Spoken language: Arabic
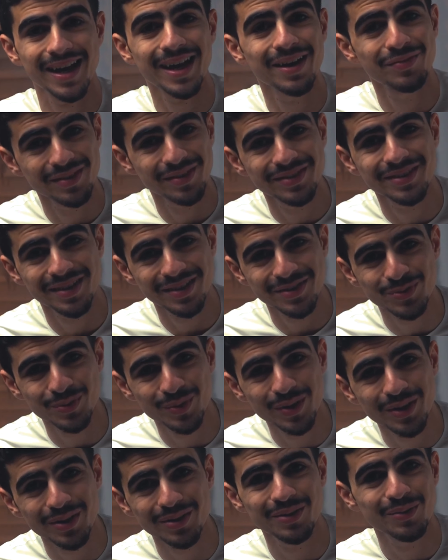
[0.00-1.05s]
شغفي
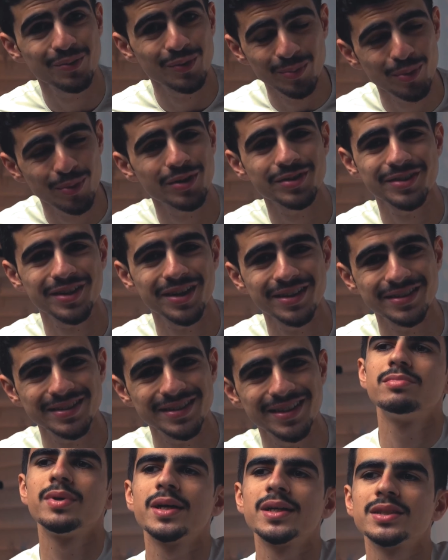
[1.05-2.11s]
التصوير والبورتريت
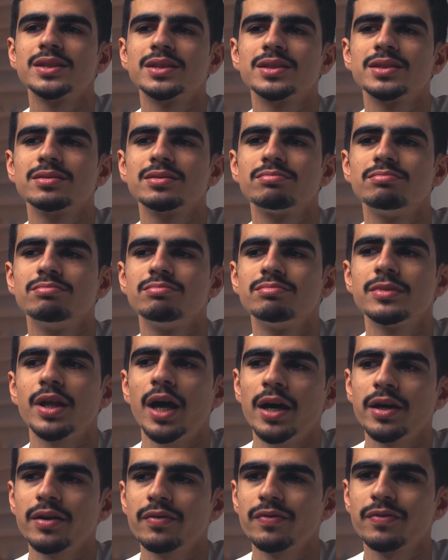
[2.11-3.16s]
بس
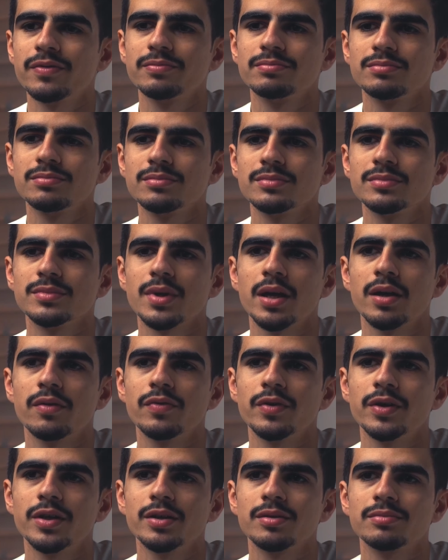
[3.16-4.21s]
تعرف ان
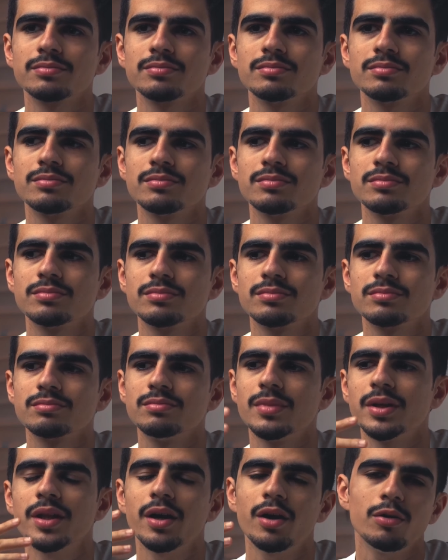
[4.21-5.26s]
في
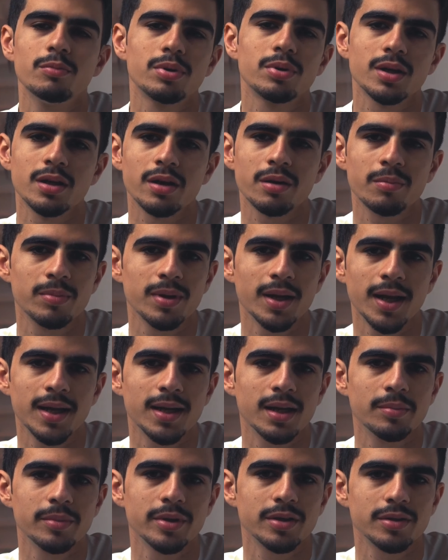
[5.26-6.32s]
مدى حبك لرب
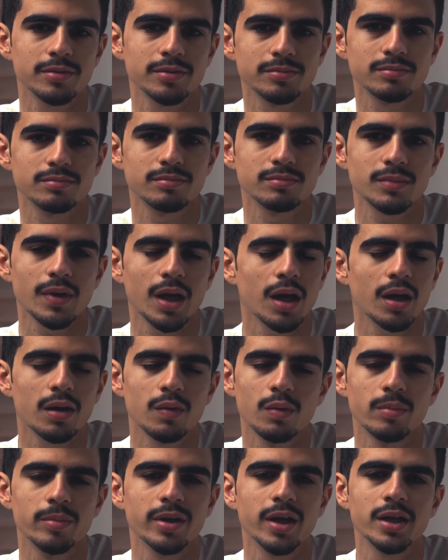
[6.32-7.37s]
العالمين
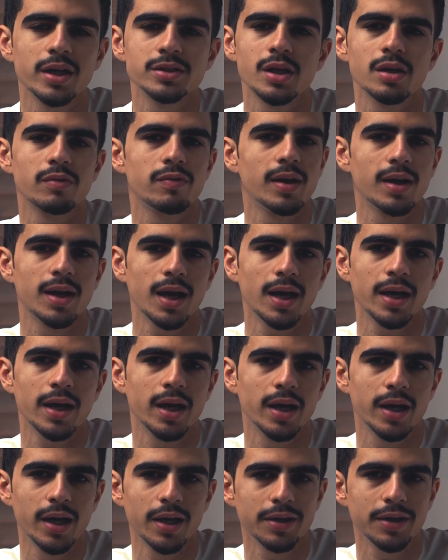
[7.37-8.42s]
اقوى من اي شيء
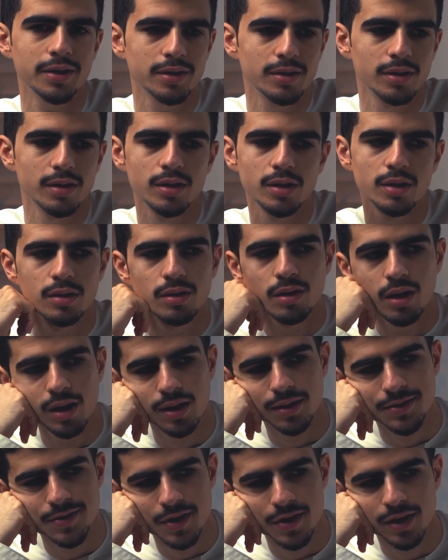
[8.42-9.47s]
بهالحياه يعني
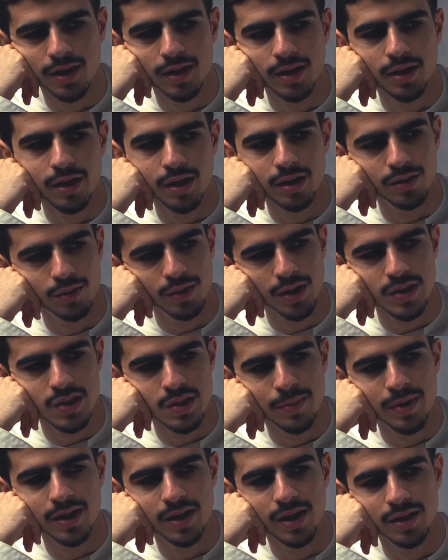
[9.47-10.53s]
الله يرزقنا الاراده
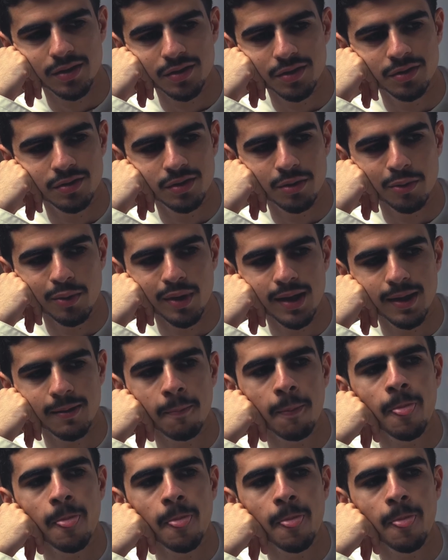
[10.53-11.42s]
والعزيمه اللي كانت عندي والله